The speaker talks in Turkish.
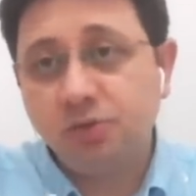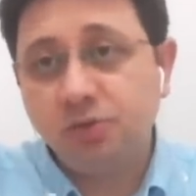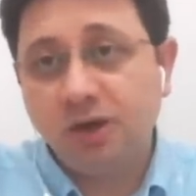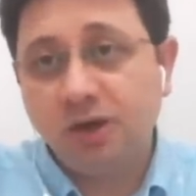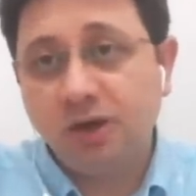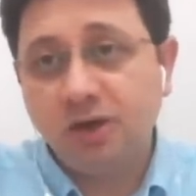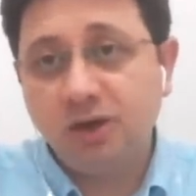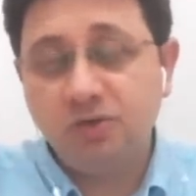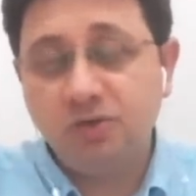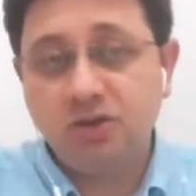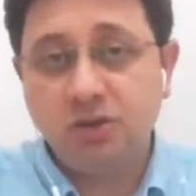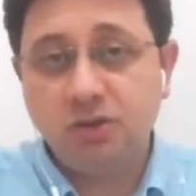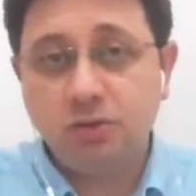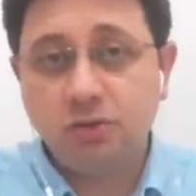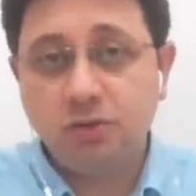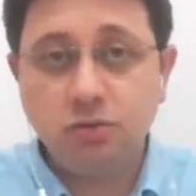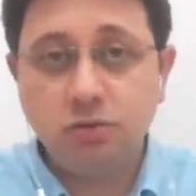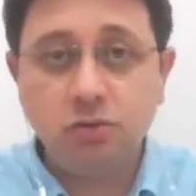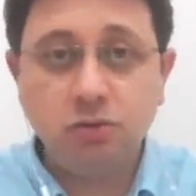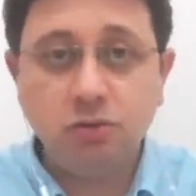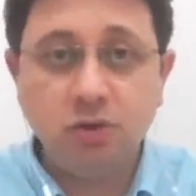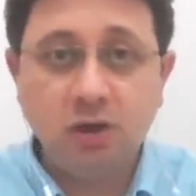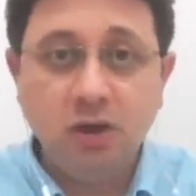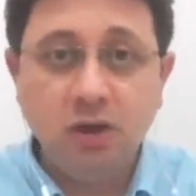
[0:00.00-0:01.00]
Bu da ayrı bir şey.
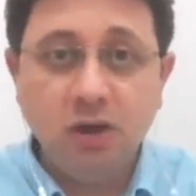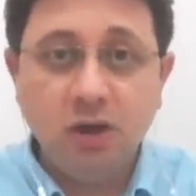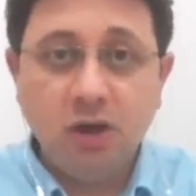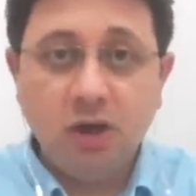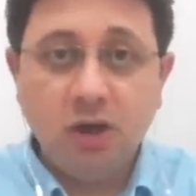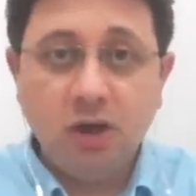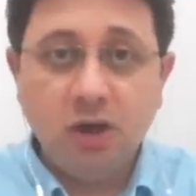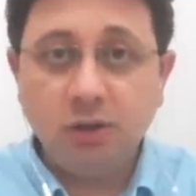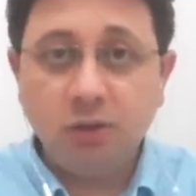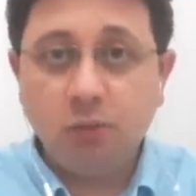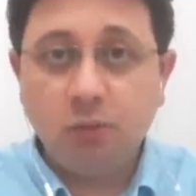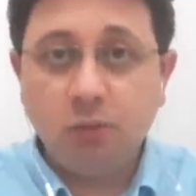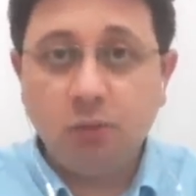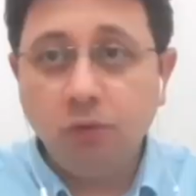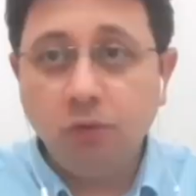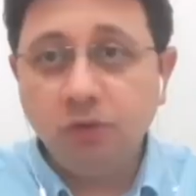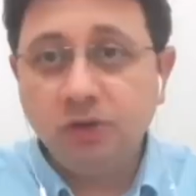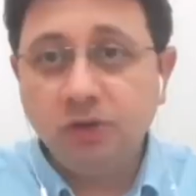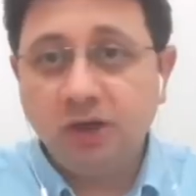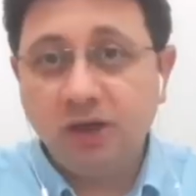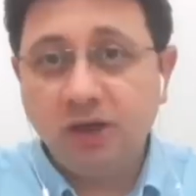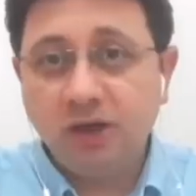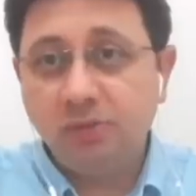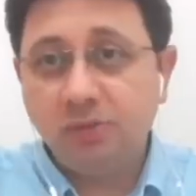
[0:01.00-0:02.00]
Çünkü adam 10
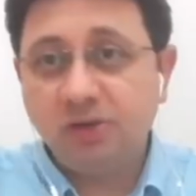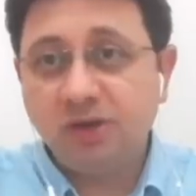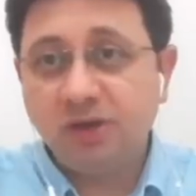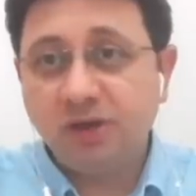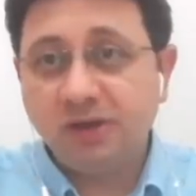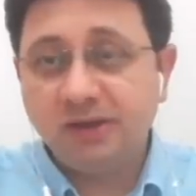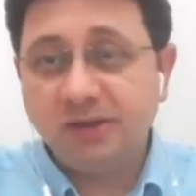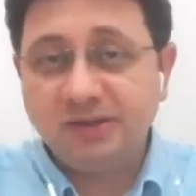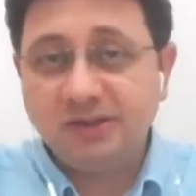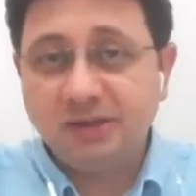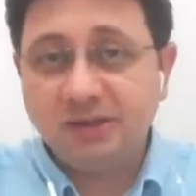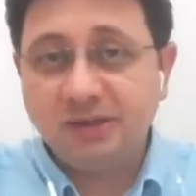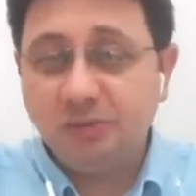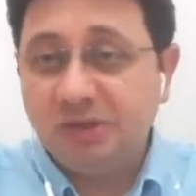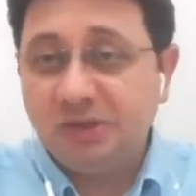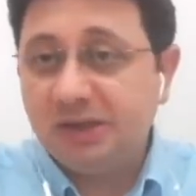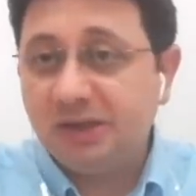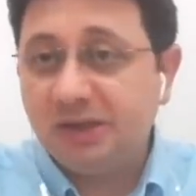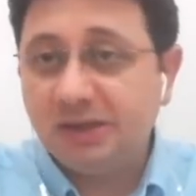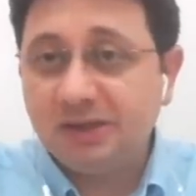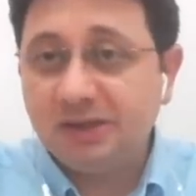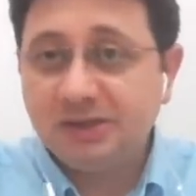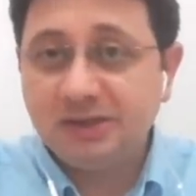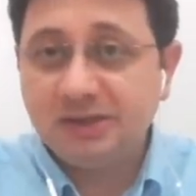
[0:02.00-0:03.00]
tane birden atsa bir
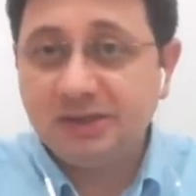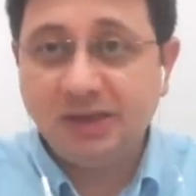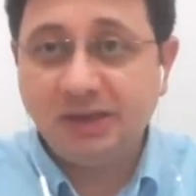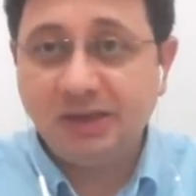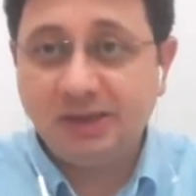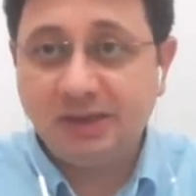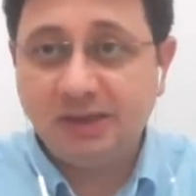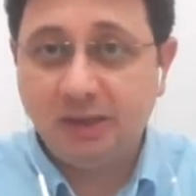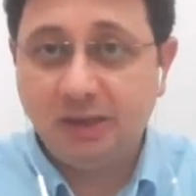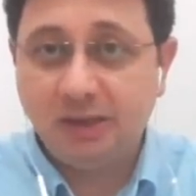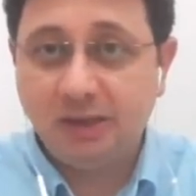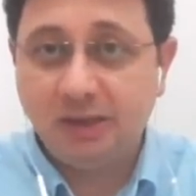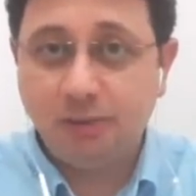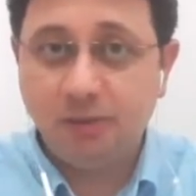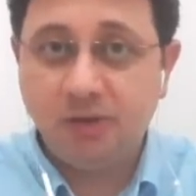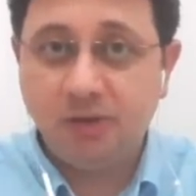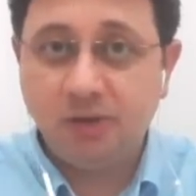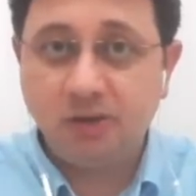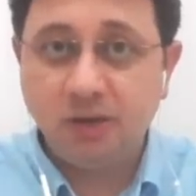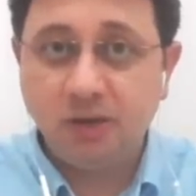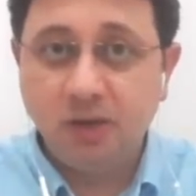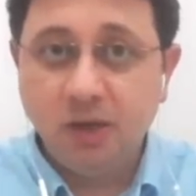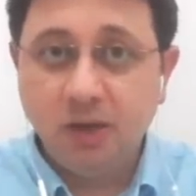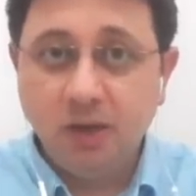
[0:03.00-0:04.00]
tanesi denk gelebilir.